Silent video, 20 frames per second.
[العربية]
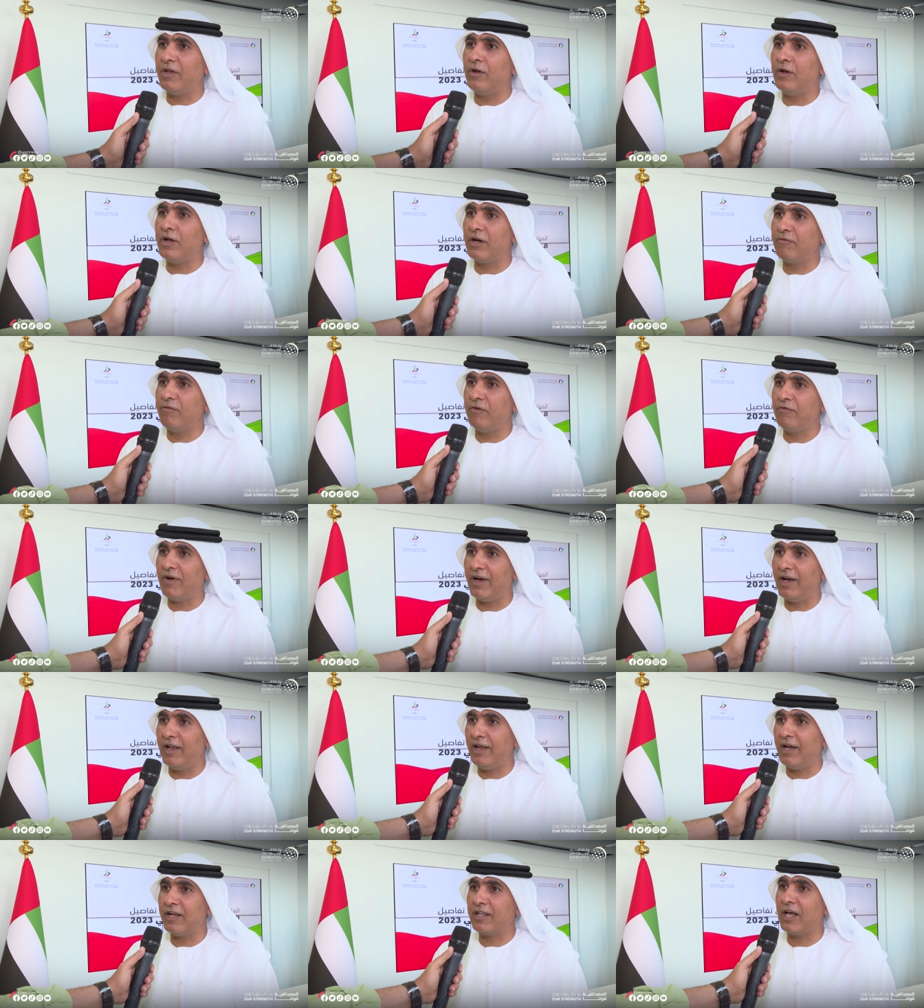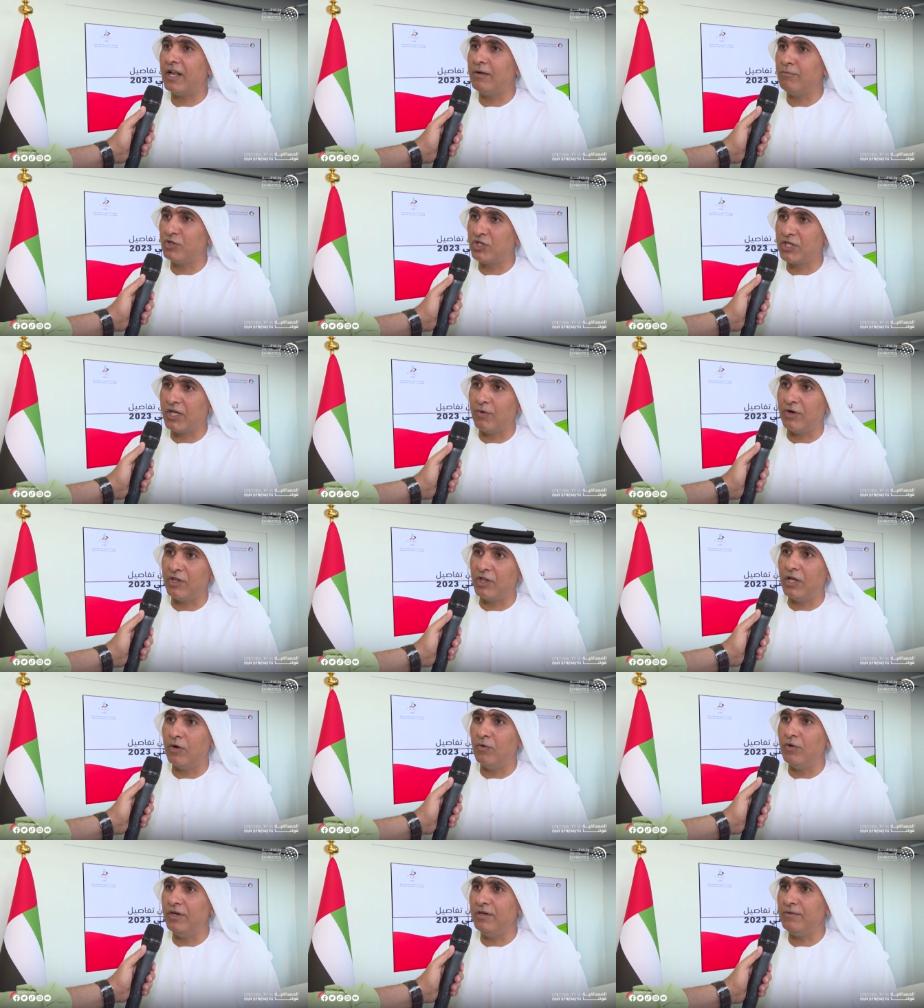هناك في فعاليات على مستوى
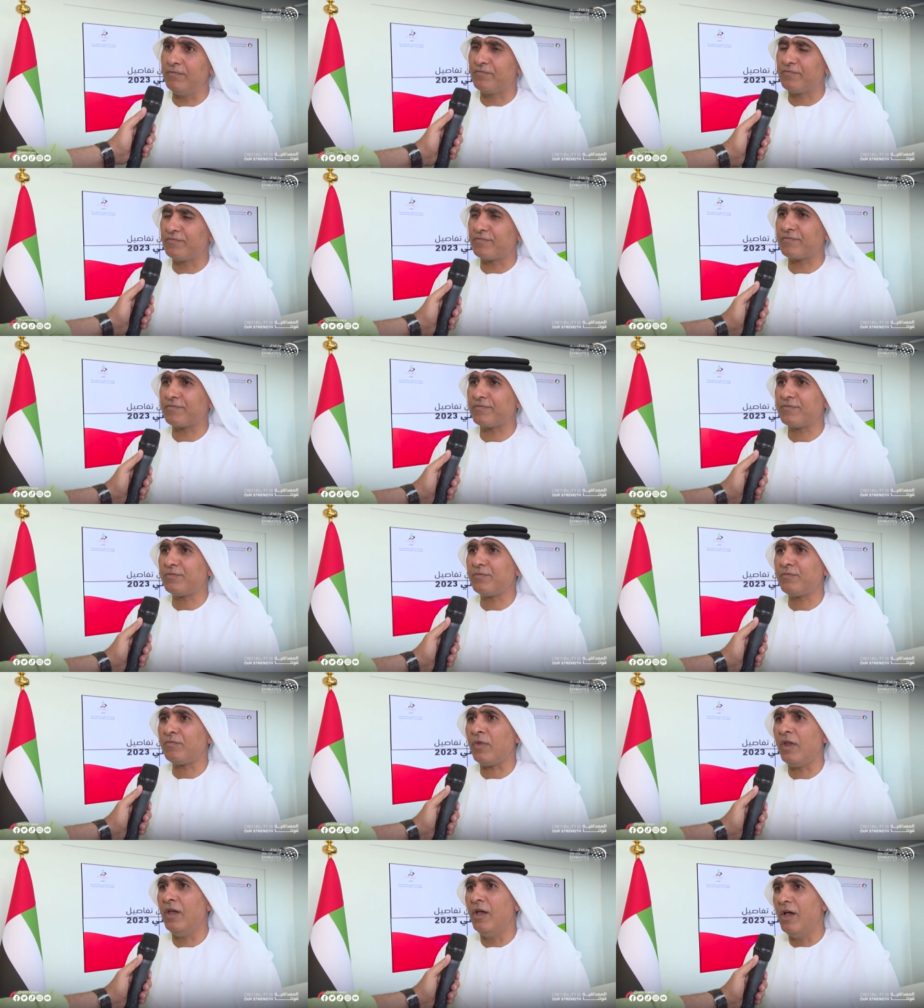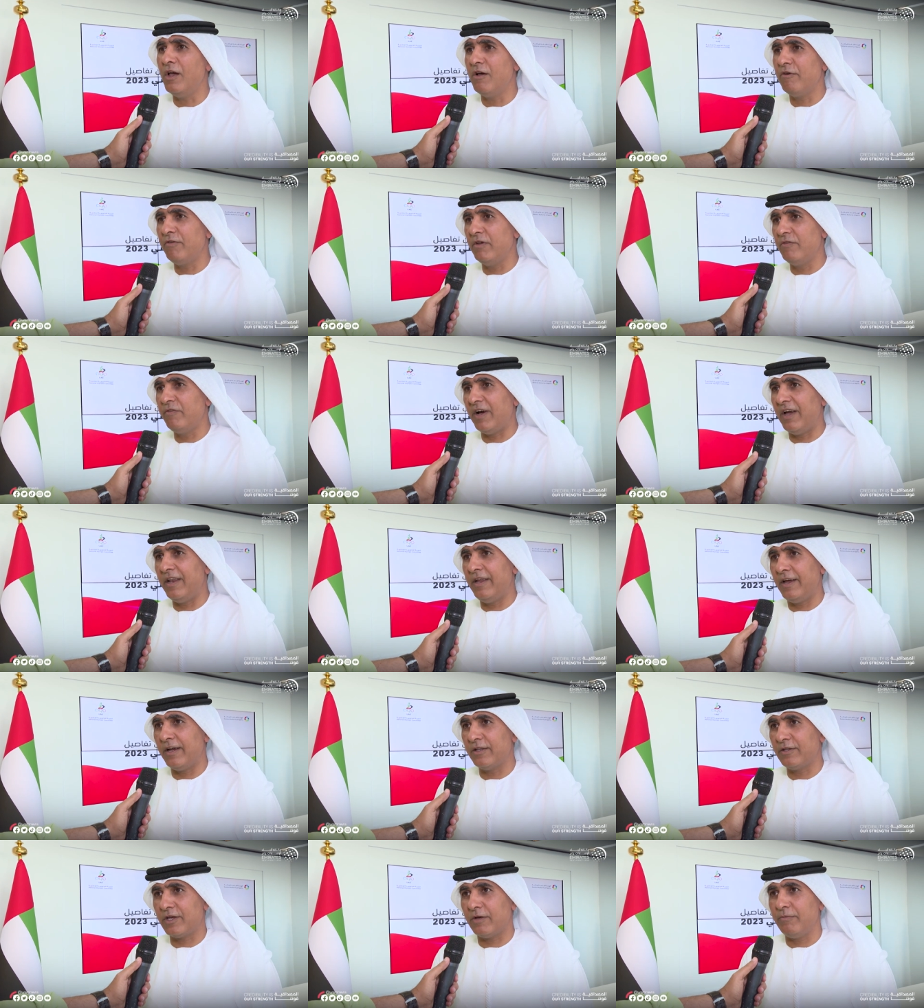الدوله في
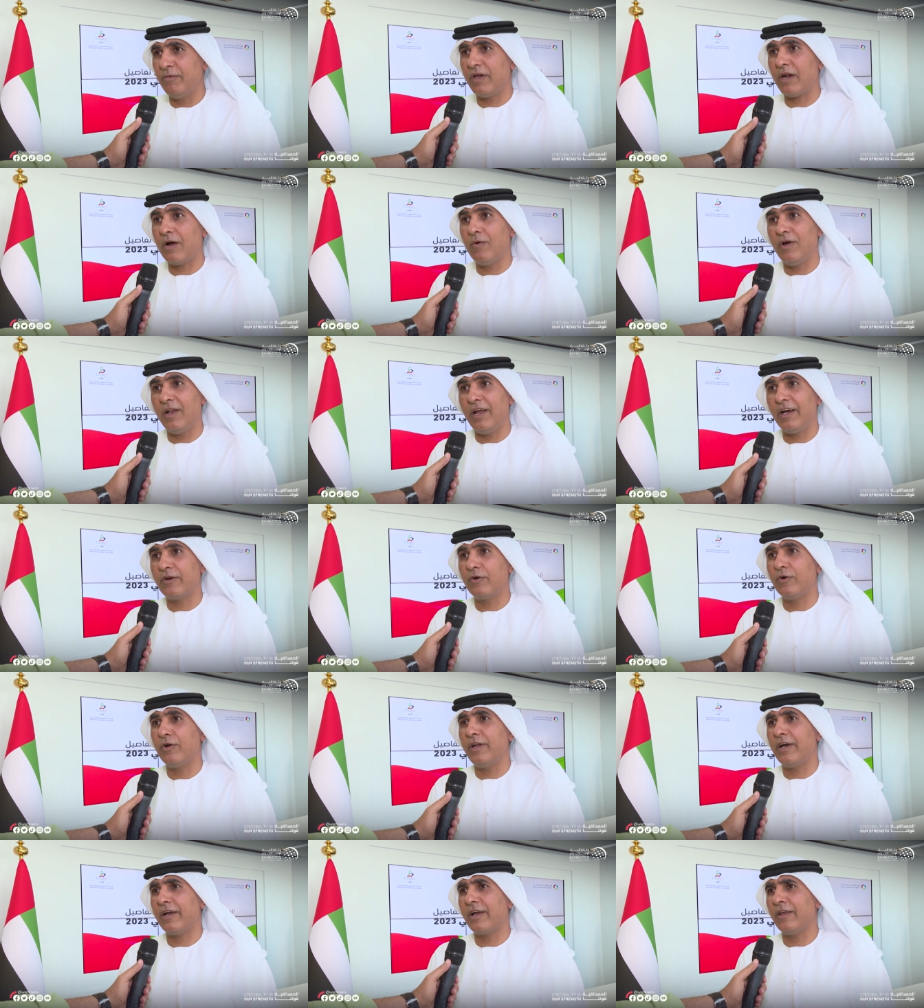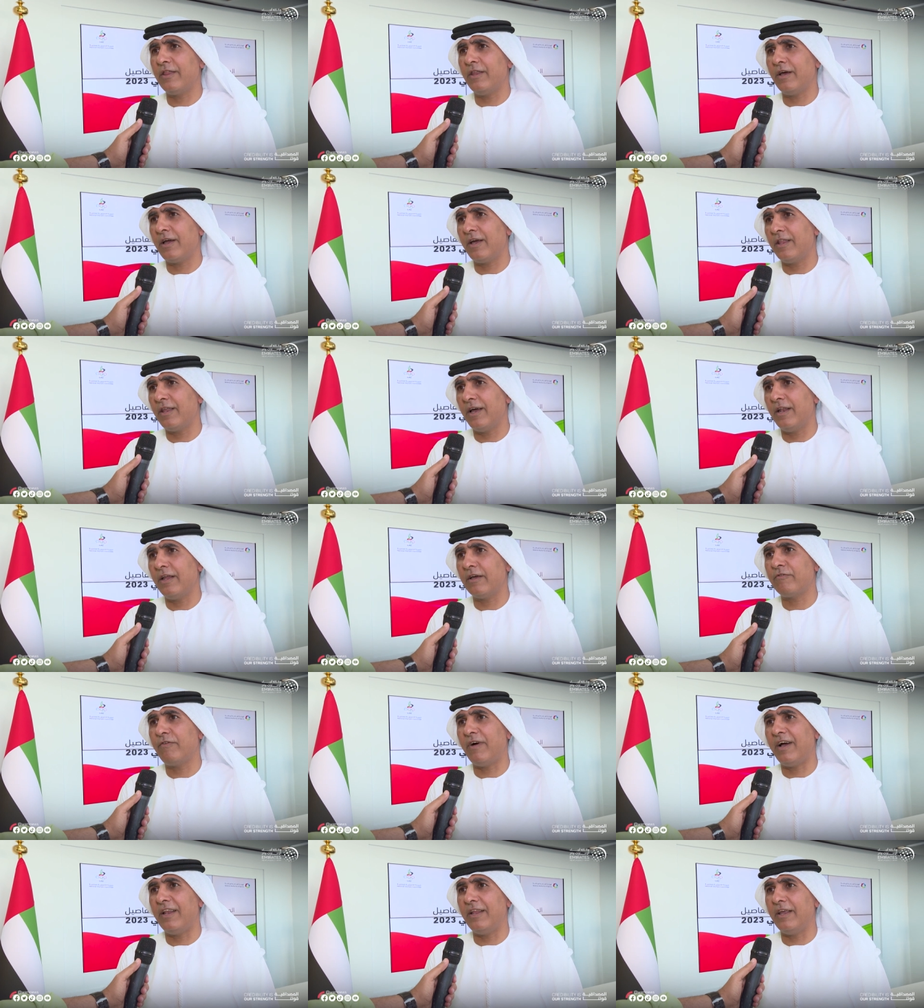فعاليات كبيره ولكن هناك كذلك
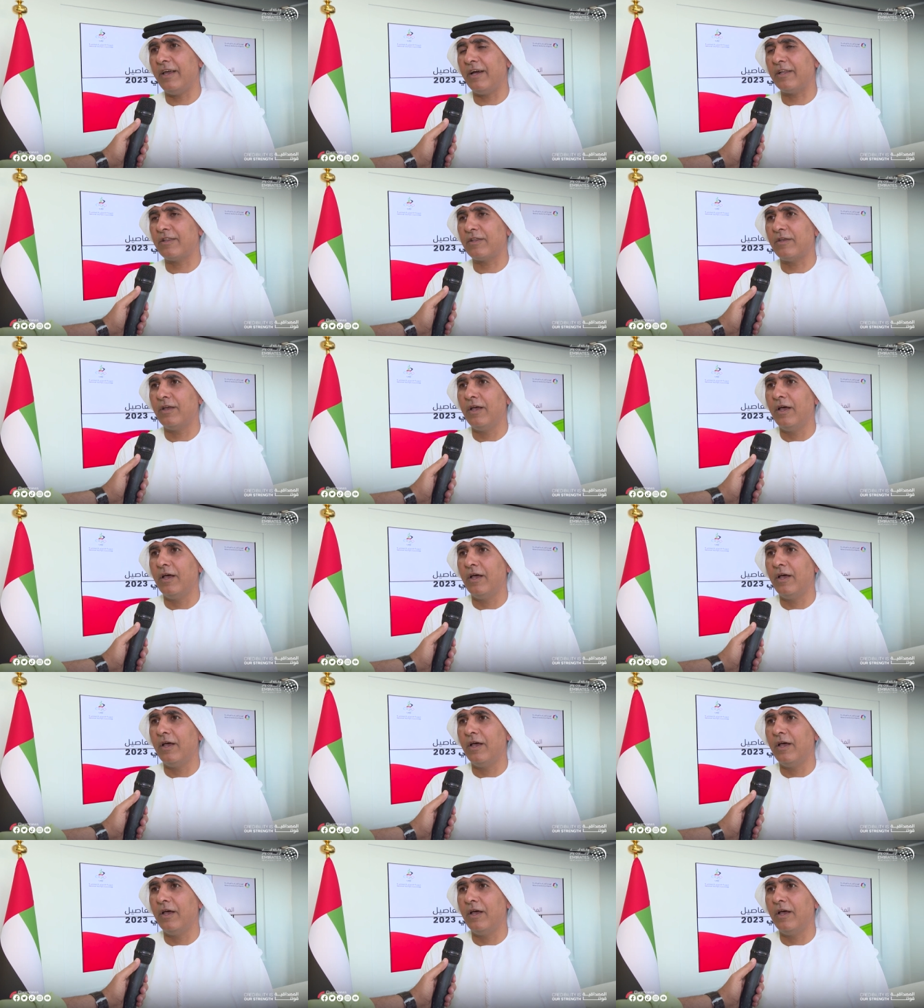فعاليات